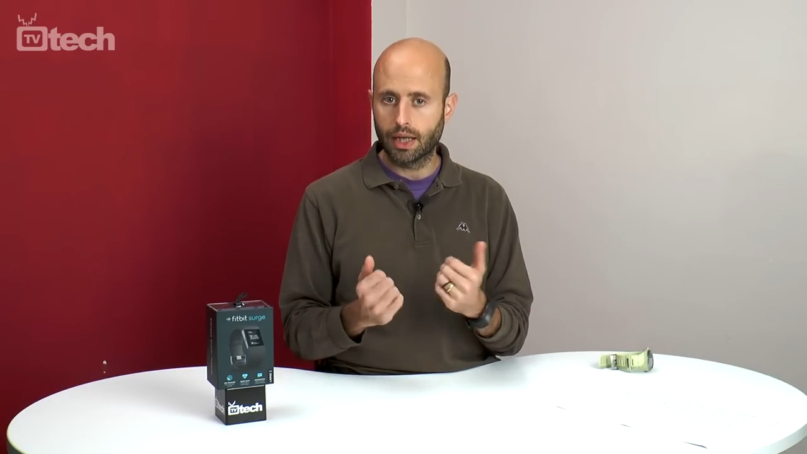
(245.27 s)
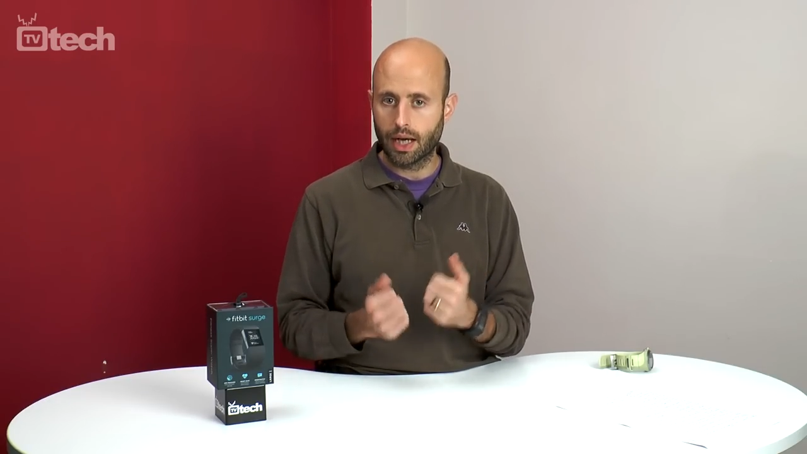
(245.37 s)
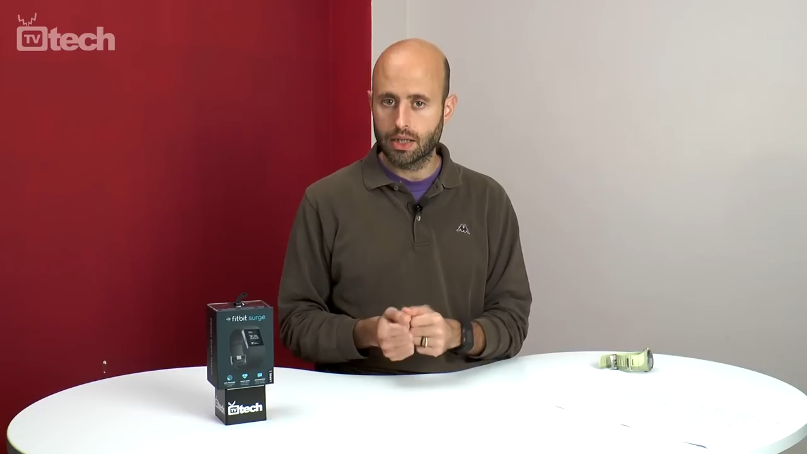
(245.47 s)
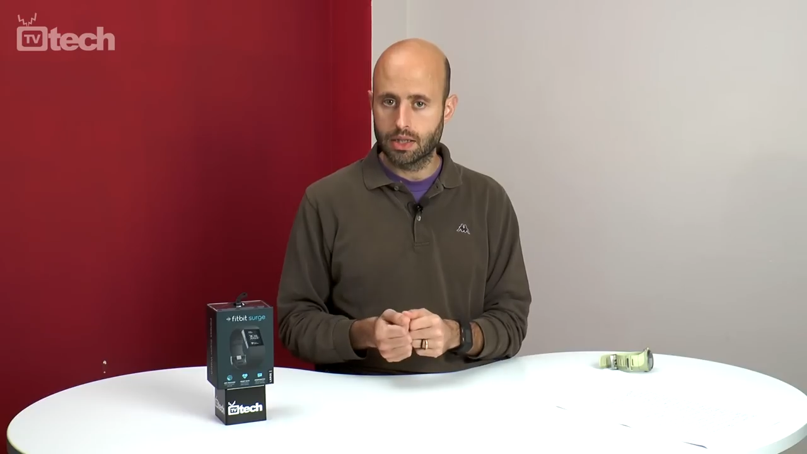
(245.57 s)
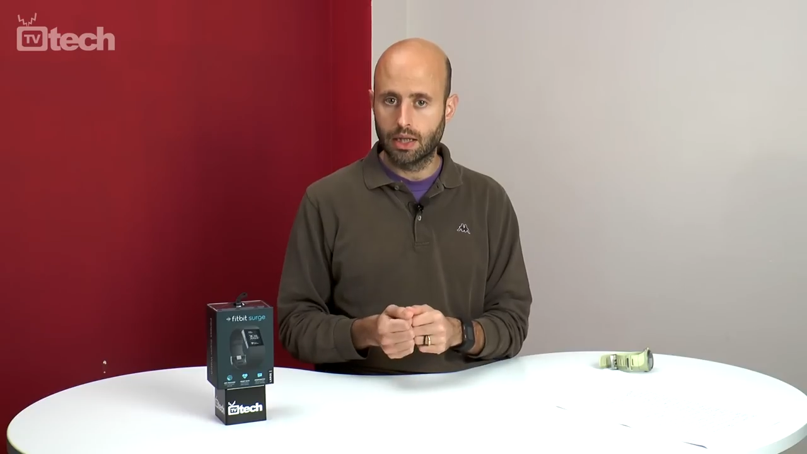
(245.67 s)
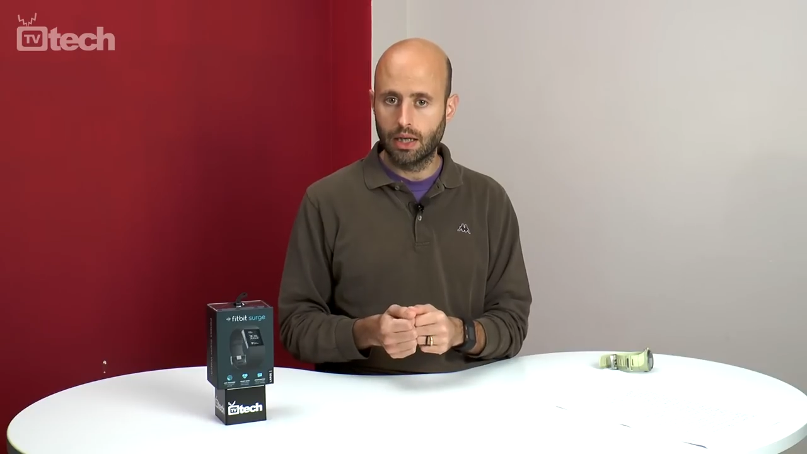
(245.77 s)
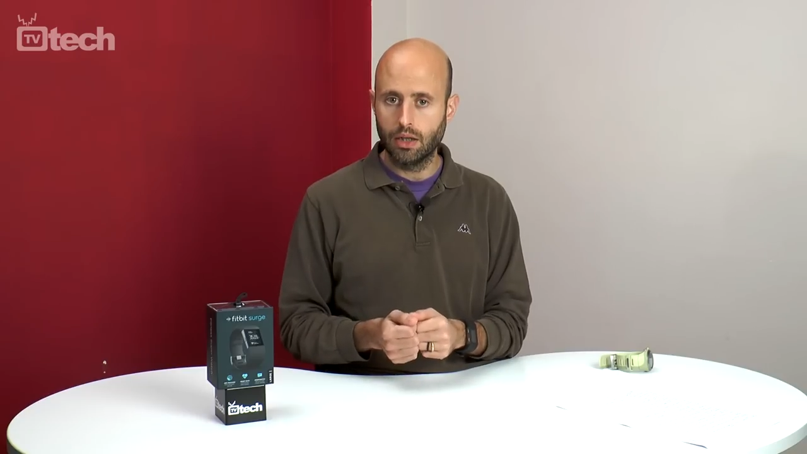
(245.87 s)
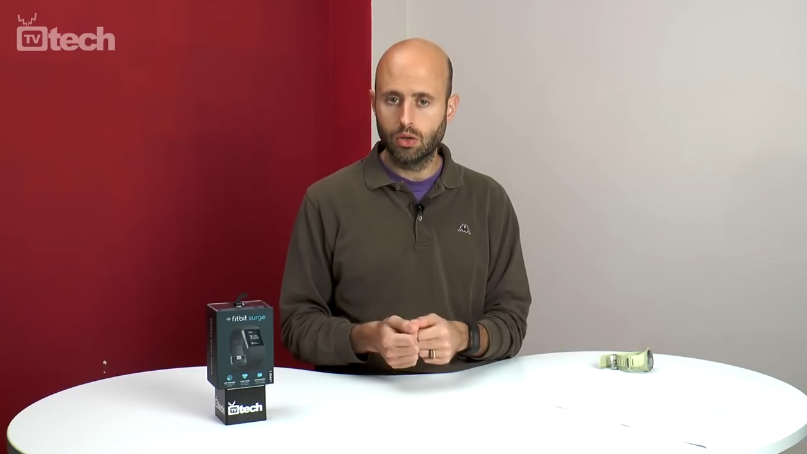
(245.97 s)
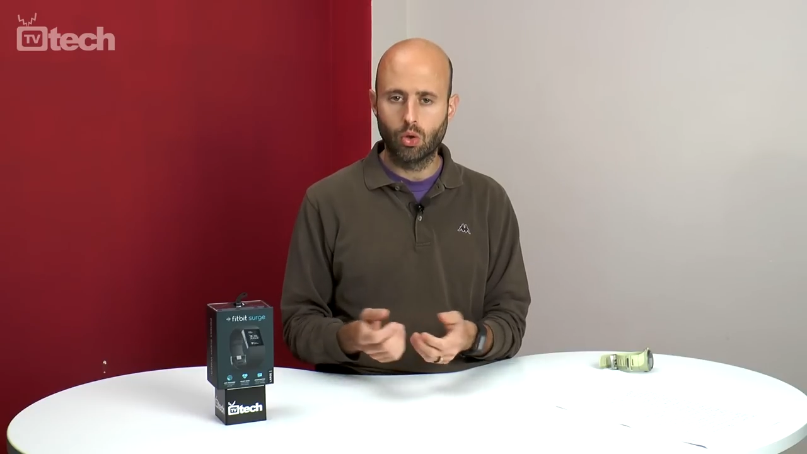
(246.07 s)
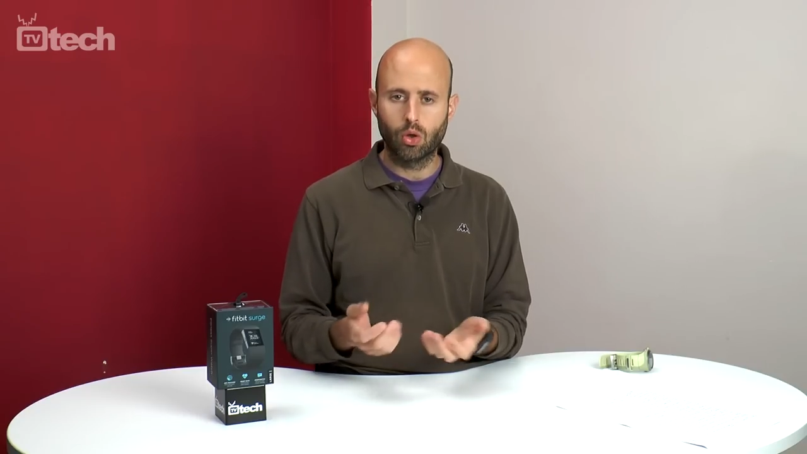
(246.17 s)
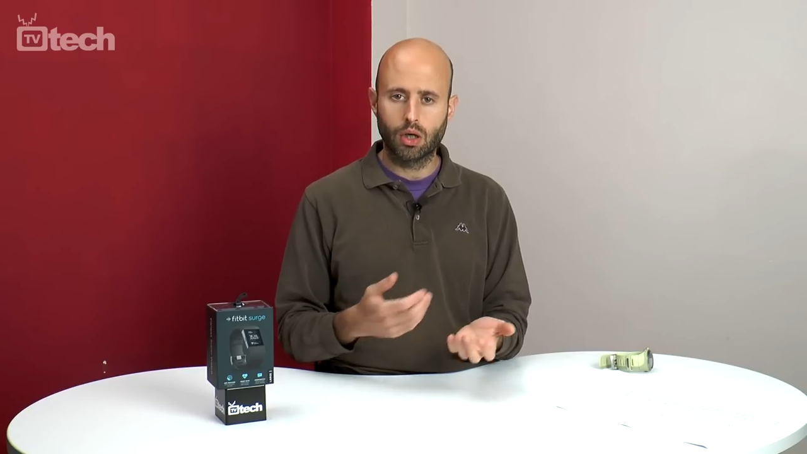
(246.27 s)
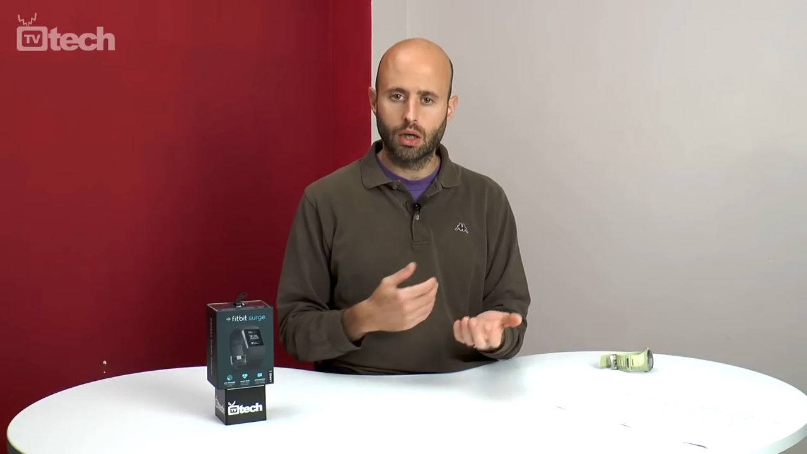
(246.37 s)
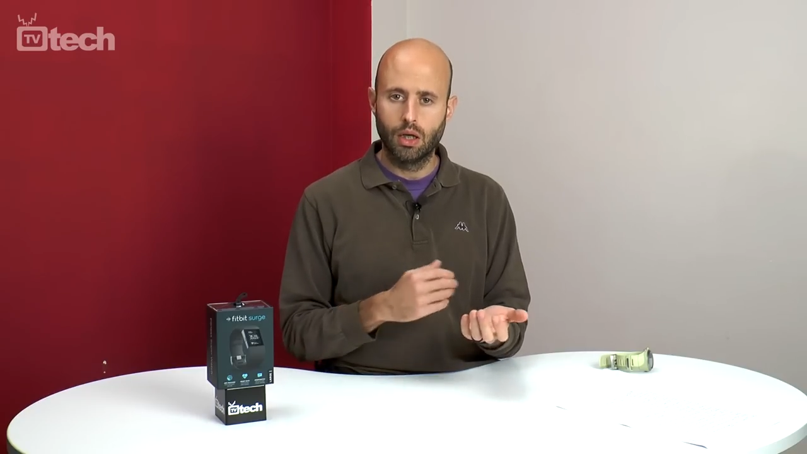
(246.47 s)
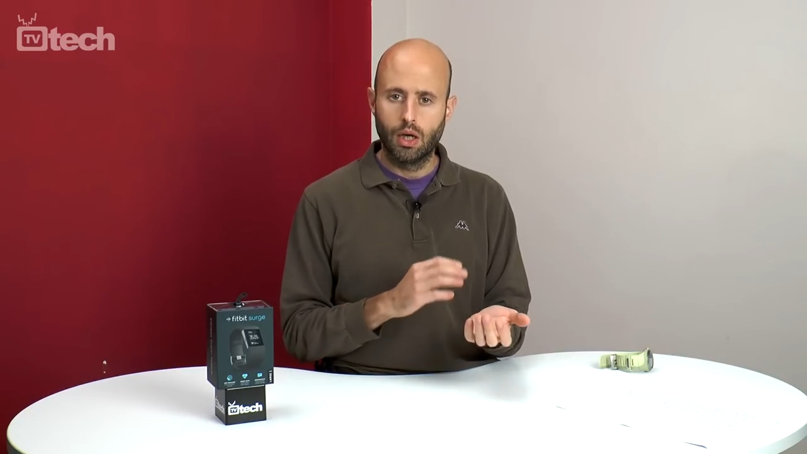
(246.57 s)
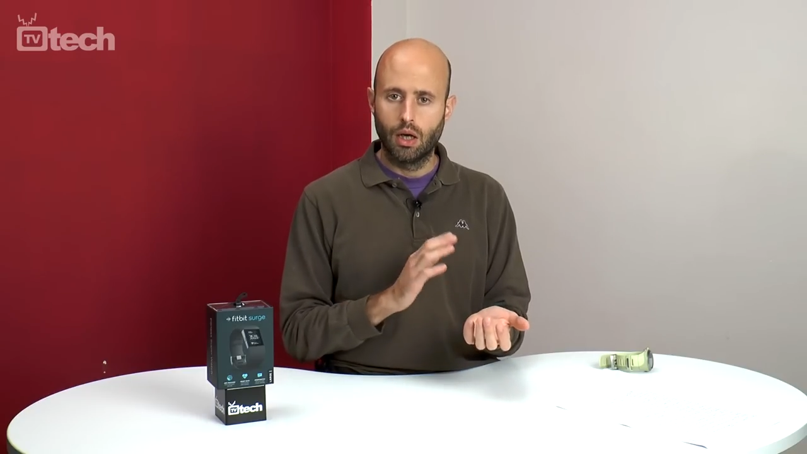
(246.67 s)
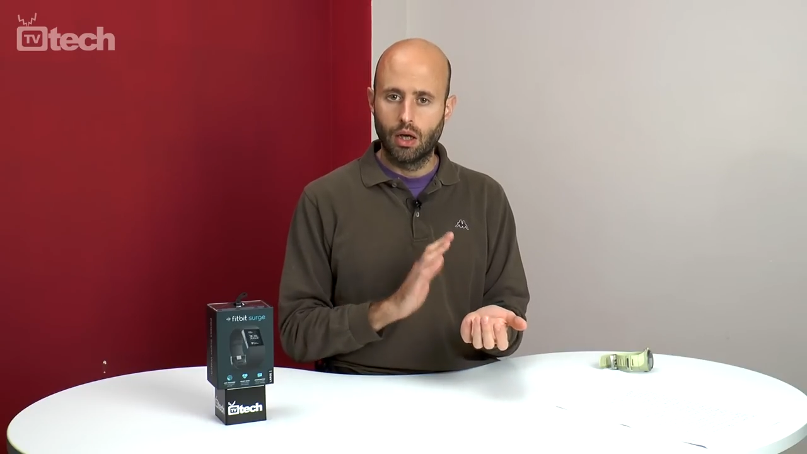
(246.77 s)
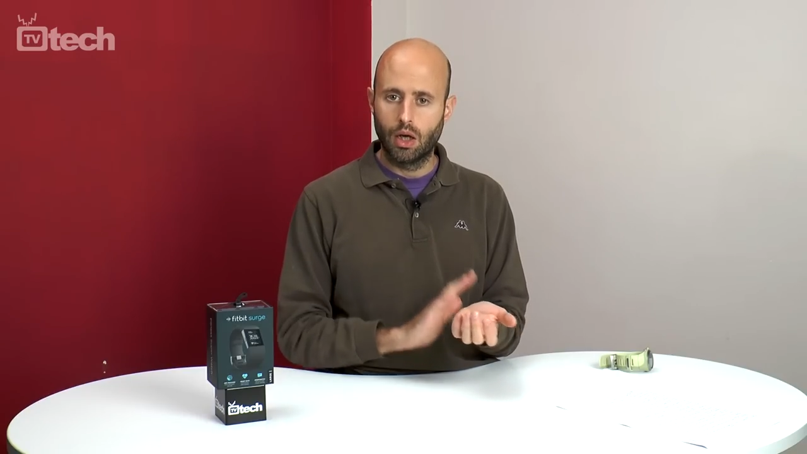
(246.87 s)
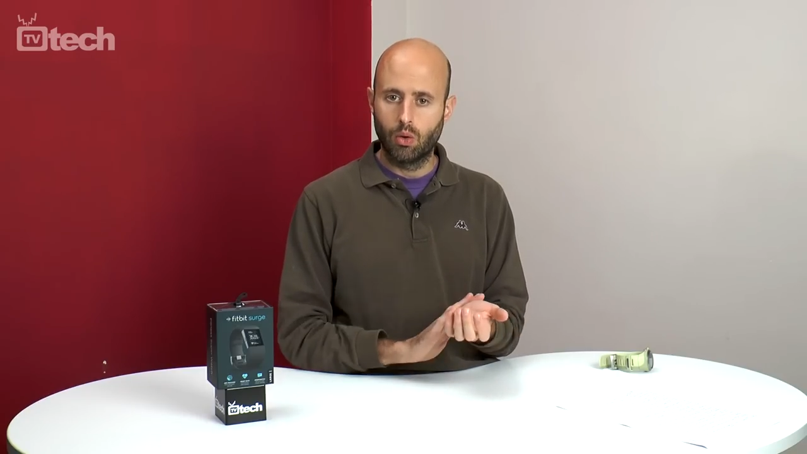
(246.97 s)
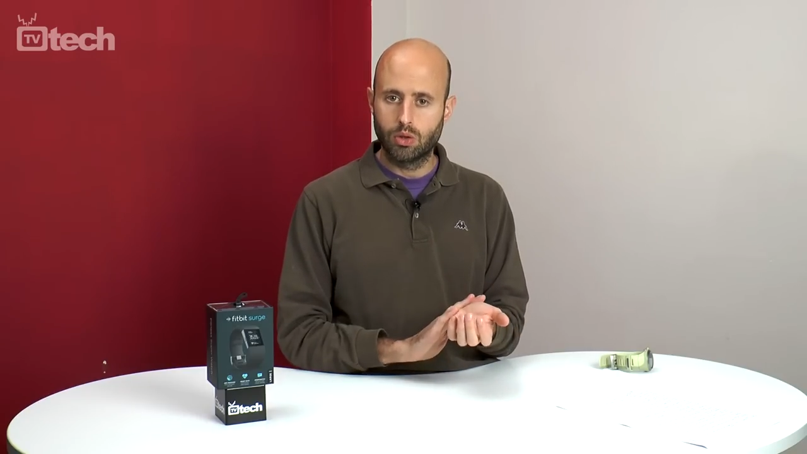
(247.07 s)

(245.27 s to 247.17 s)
casi nell'indoor eh,